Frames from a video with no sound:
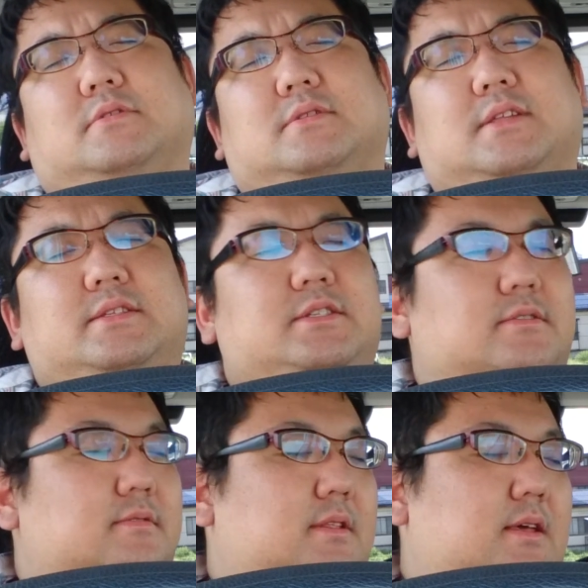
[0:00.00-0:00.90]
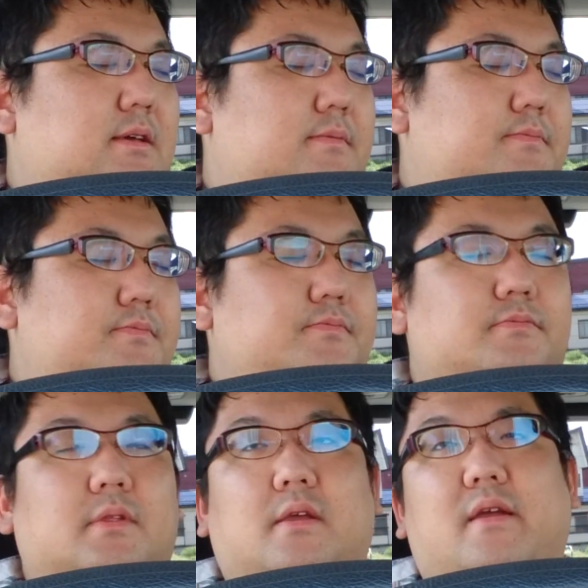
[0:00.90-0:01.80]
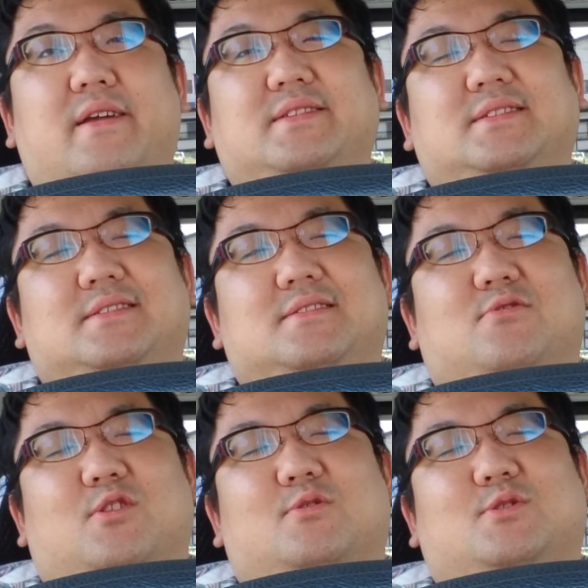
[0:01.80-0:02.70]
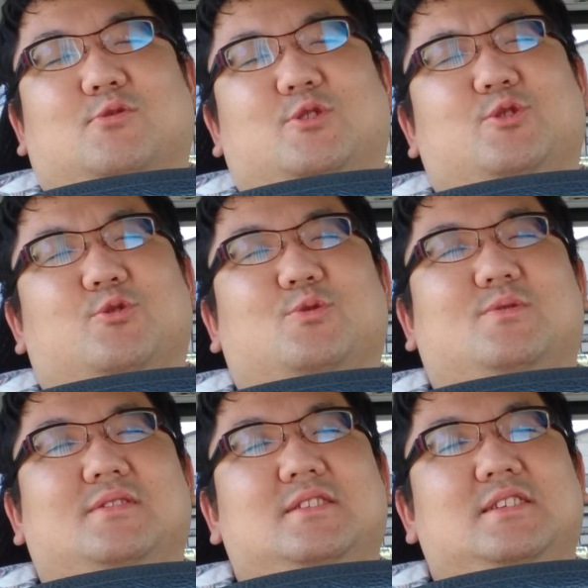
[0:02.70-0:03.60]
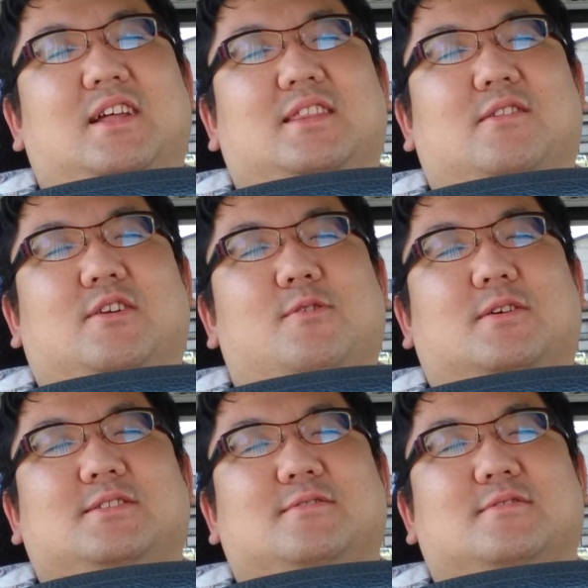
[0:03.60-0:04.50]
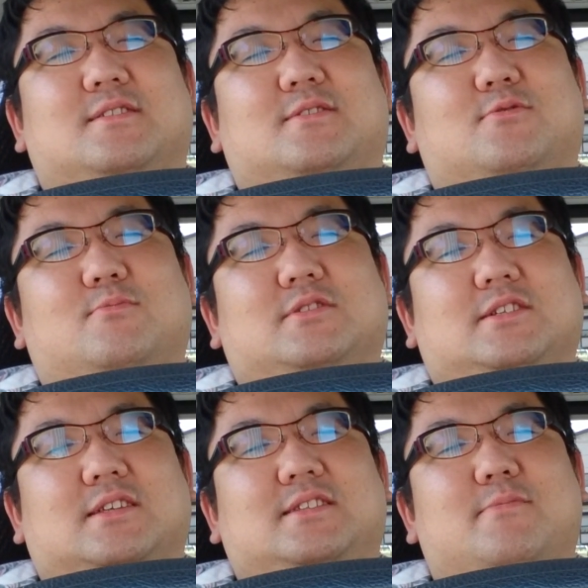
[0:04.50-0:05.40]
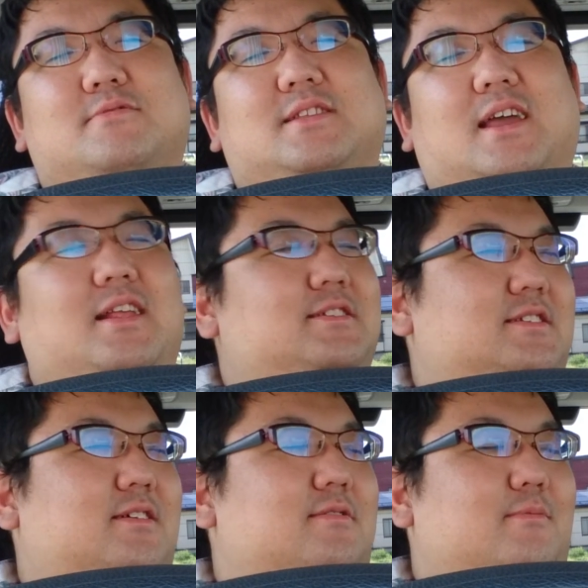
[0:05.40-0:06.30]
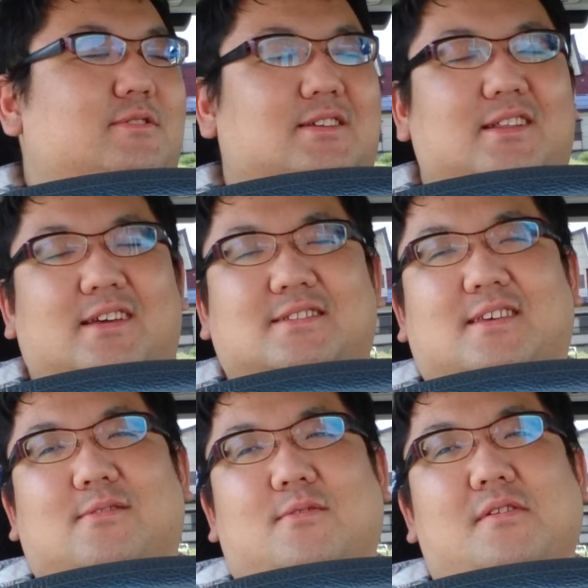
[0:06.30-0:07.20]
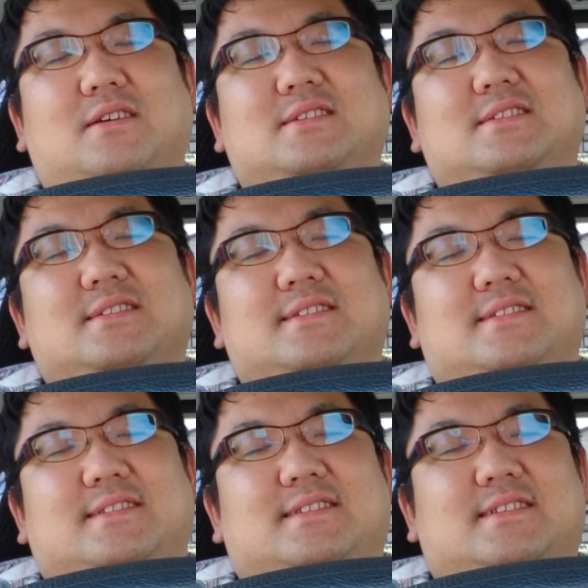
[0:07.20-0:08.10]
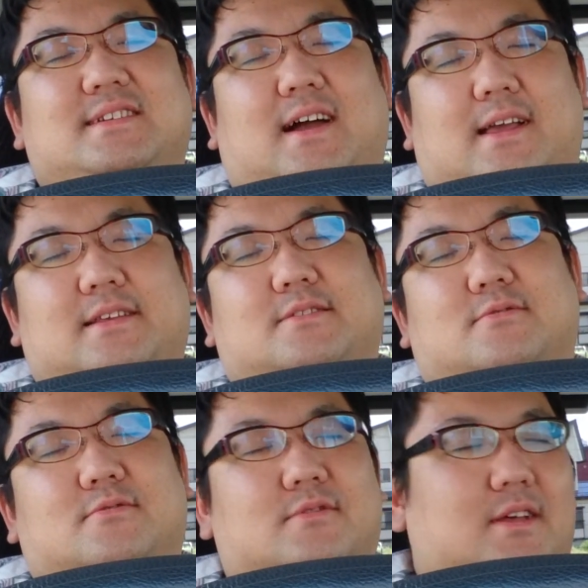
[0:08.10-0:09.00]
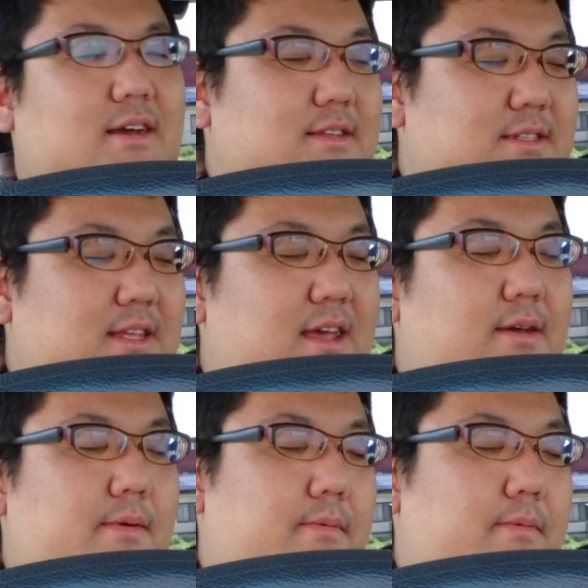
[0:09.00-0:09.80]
になっちゃうんで、それの序章になってる気はするんで、ちょっともしかしたら全部台無しになるかもしれないですけど、はい、そんな感じで